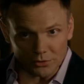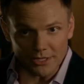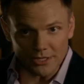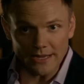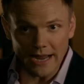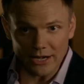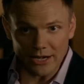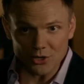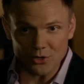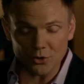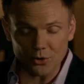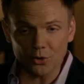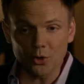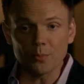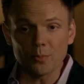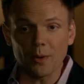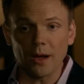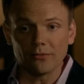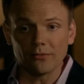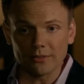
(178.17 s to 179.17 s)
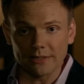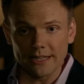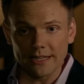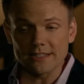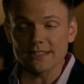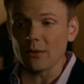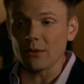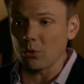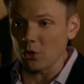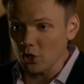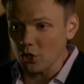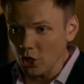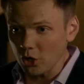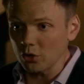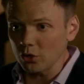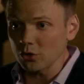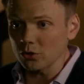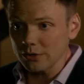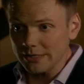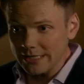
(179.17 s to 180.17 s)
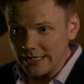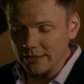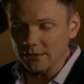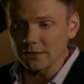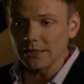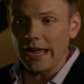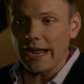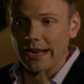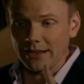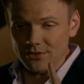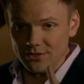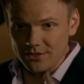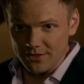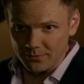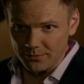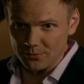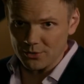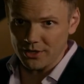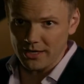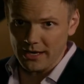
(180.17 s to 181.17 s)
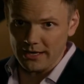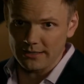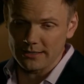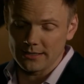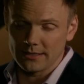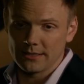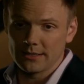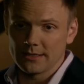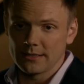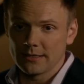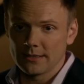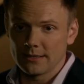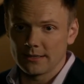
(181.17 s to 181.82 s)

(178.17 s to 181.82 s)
располагающей нефтью и оружием и готовой убивать и порабощать.